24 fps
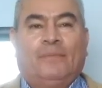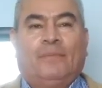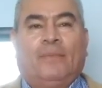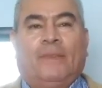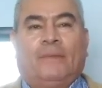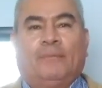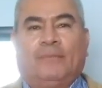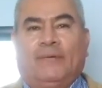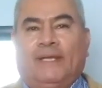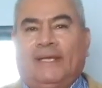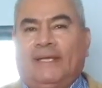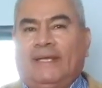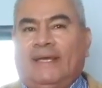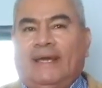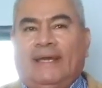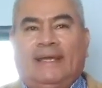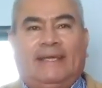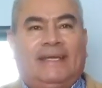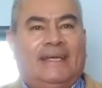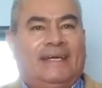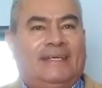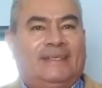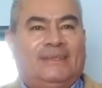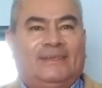pues le
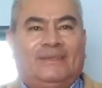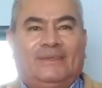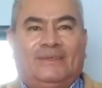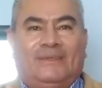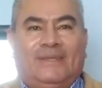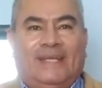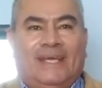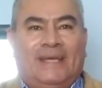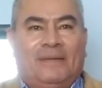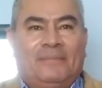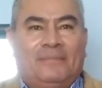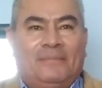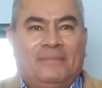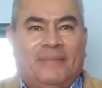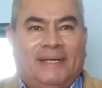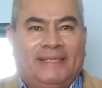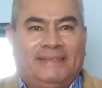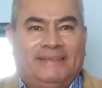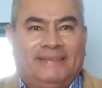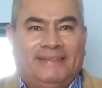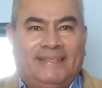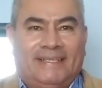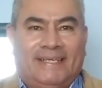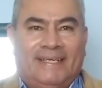daría en
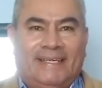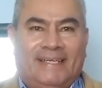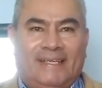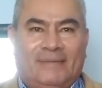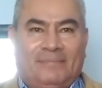bandeja